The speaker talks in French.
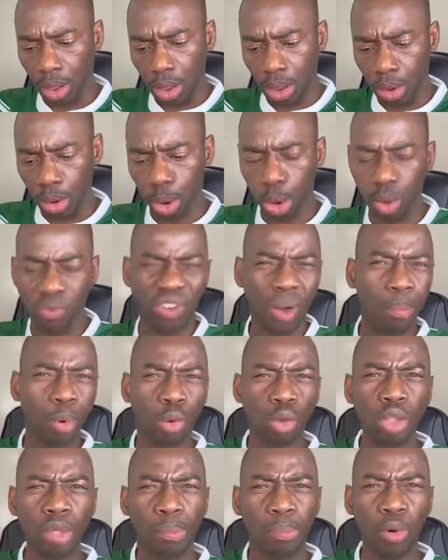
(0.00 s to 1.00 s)
Je vois
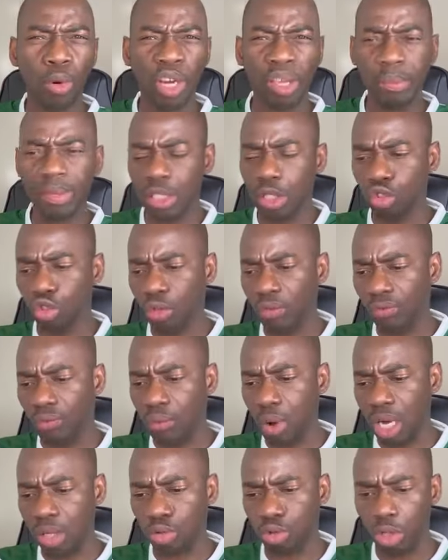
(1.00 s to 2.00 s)
beaucoup de polémiques qui se font
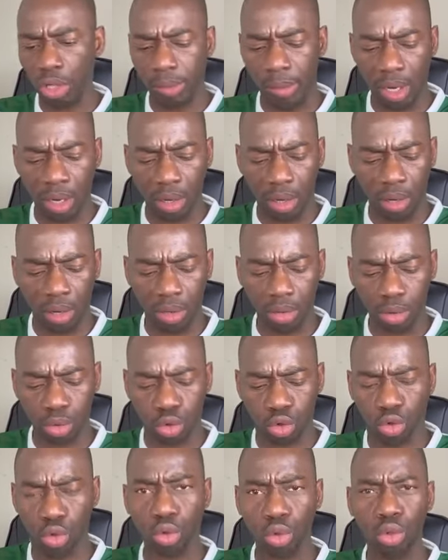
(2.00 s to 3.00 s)
actuellement
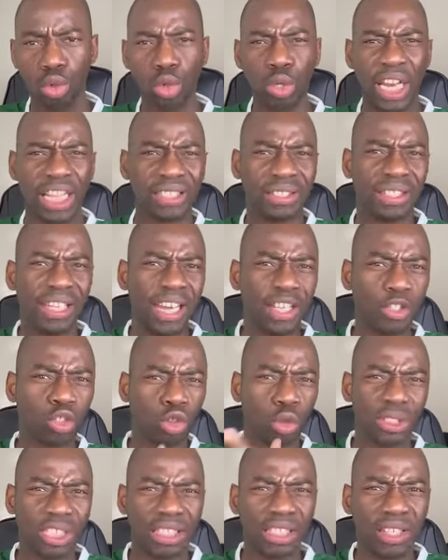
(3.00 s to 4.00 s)
sur la
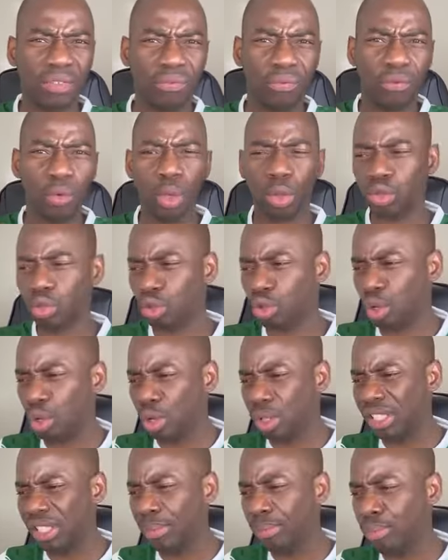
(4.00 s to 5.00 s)
sélection des
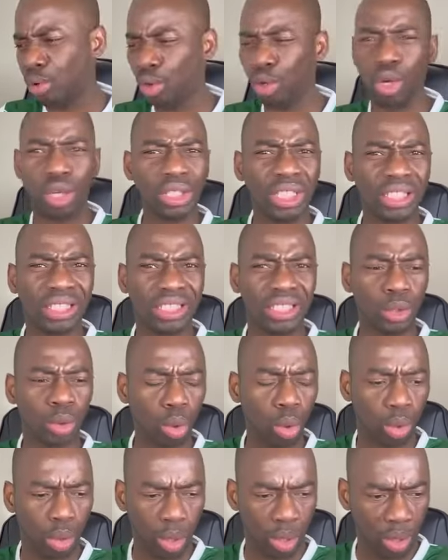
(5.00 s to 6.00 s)
influenceurs, des blogueurs, des
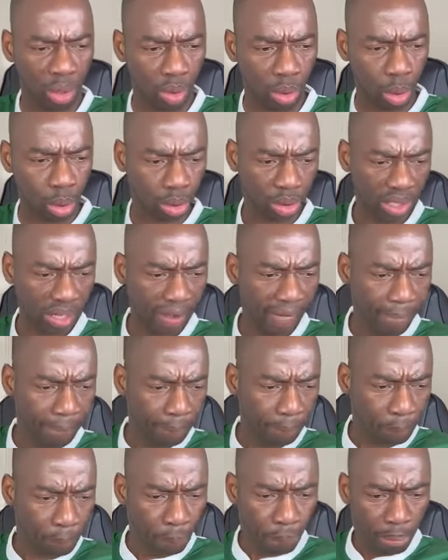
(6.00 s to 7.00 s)
TikTokers et autres.
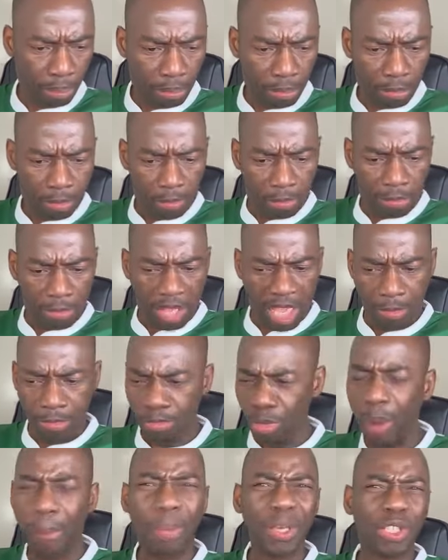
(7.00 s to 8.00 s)

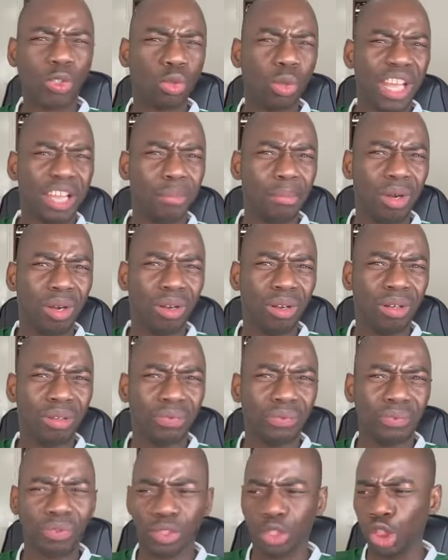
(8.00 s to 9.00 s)
Moi,
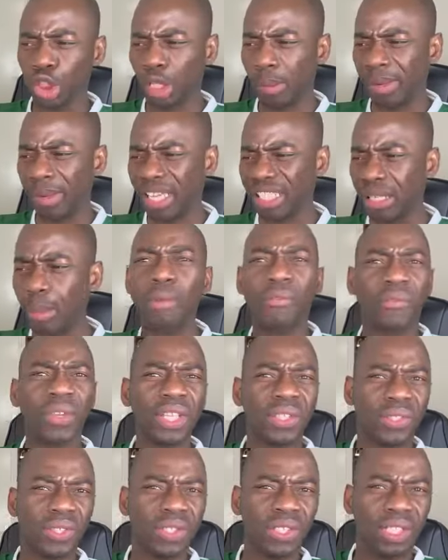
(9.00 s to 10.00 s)
personnellement, j'aimerais d'abord
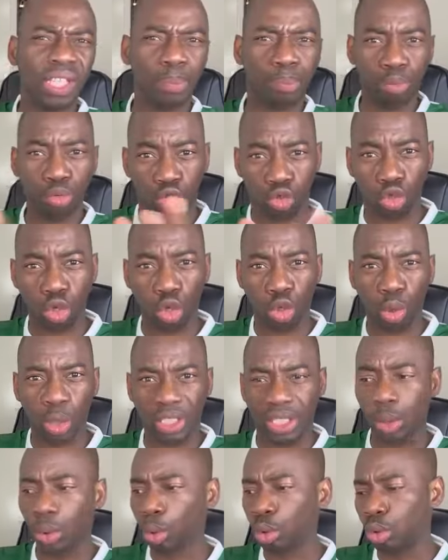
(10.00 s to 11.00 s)
féliciter pour ceux qui ont
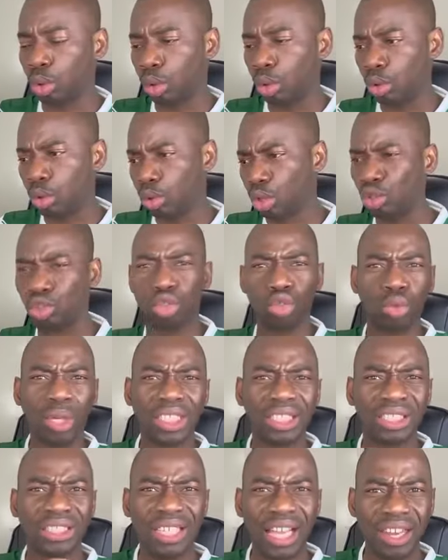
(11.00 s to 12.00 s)
été retenus, que ce soit
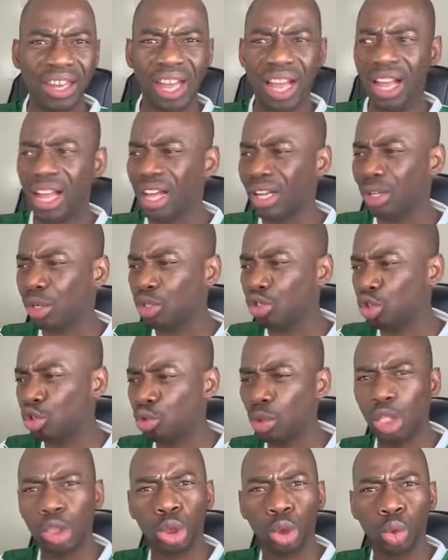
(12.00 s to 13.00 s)
Diana, que ce
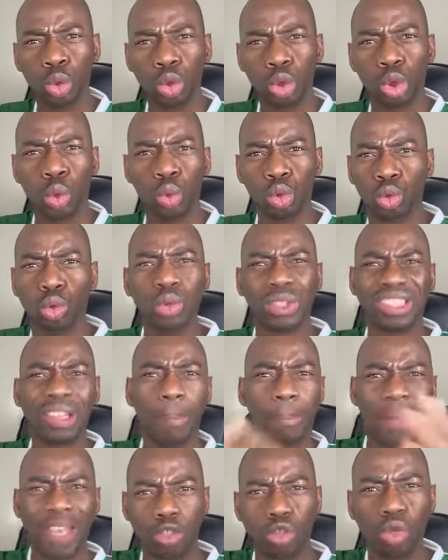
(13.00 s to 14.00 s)
soit Jojo, toutes ces
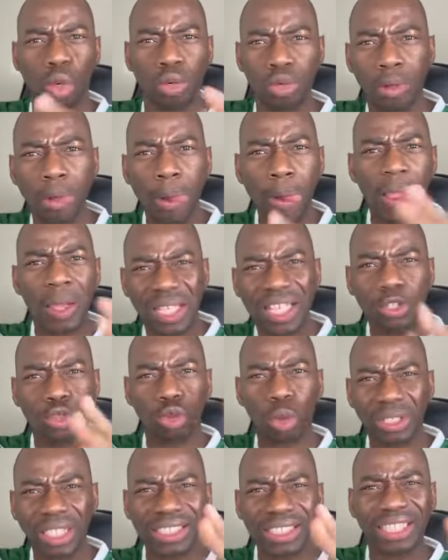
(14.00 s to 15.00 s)
personnes qui
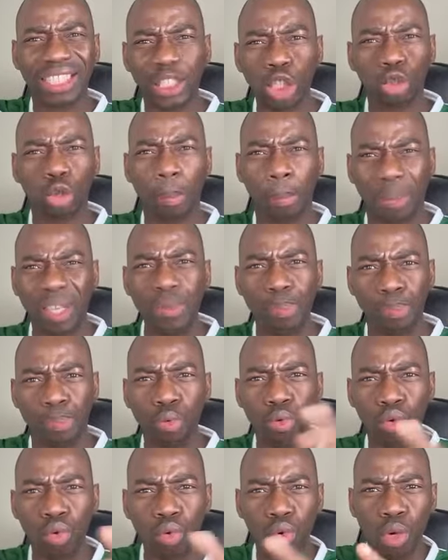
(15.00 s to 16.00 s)
sont en train d'être prises
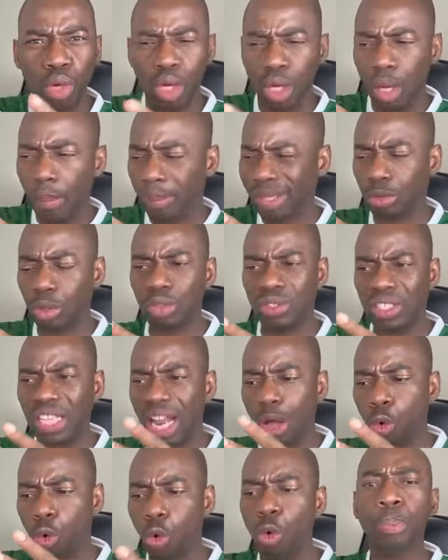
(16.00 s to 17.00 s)
pour... Parce que c'est
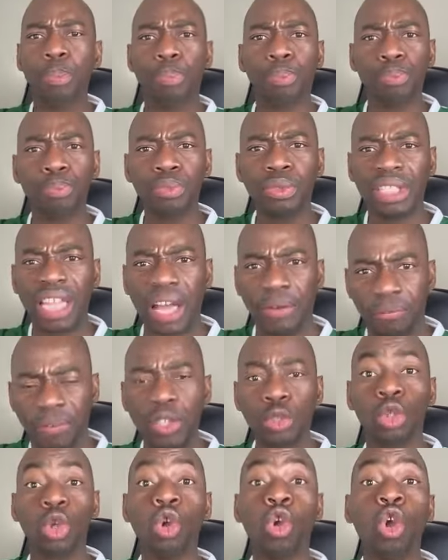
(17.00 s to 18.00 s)
la Coupe
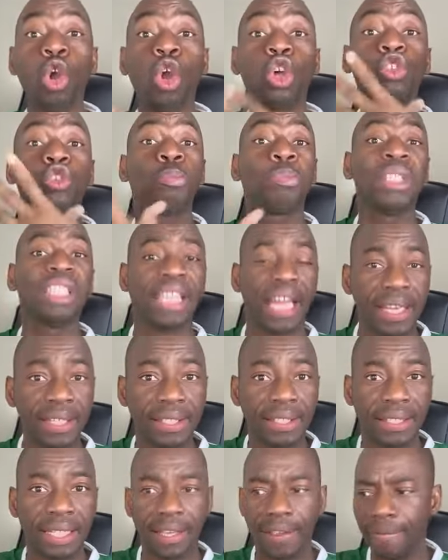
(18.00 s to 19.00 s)
d'Afrique de
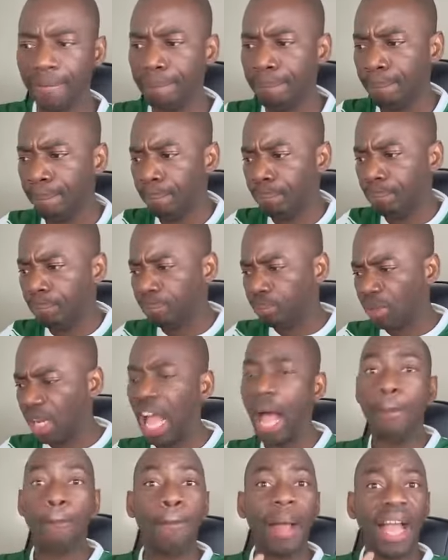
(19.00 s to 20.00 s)
l'hospitalité.
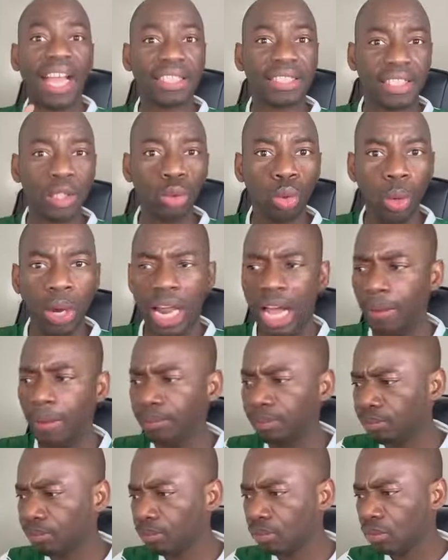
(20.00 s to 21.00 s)
À partir de là,
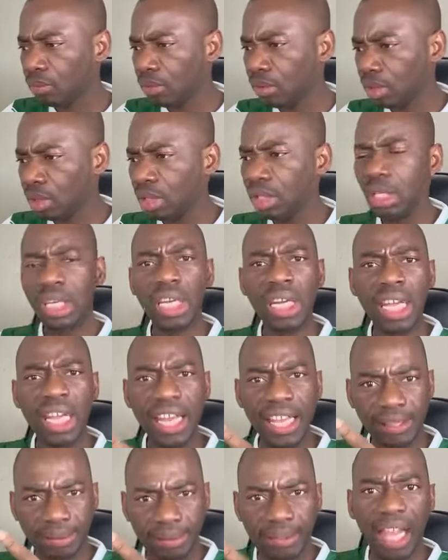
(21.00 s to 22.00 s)

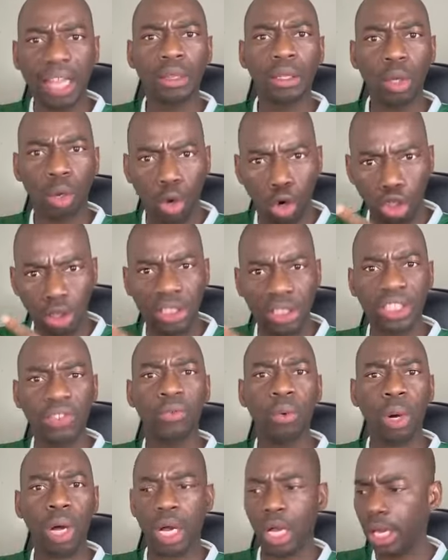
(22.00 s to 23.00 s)
l'État de Côte
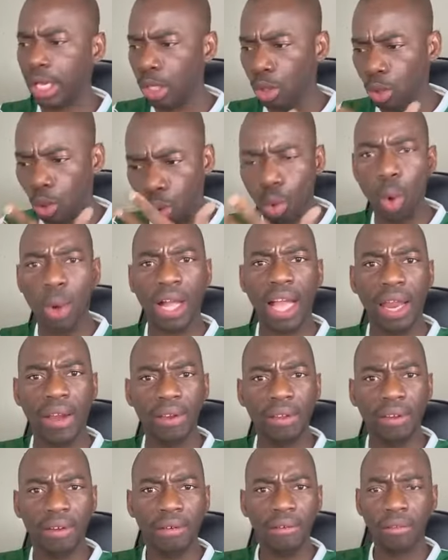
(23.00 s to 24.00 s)
d'Ivoire et le COCAN
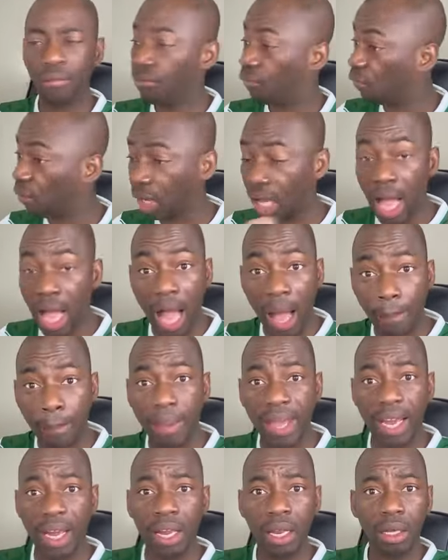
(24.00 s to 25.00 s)
fera
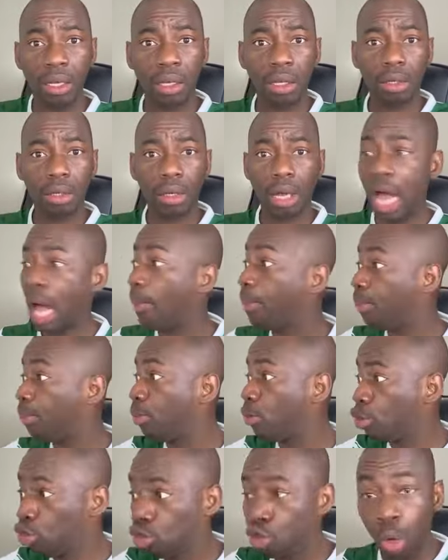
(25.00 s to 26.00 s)
appel à
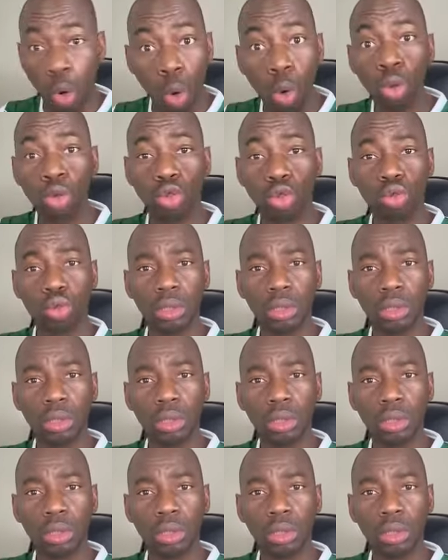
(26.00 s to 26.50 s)
plusieurs autres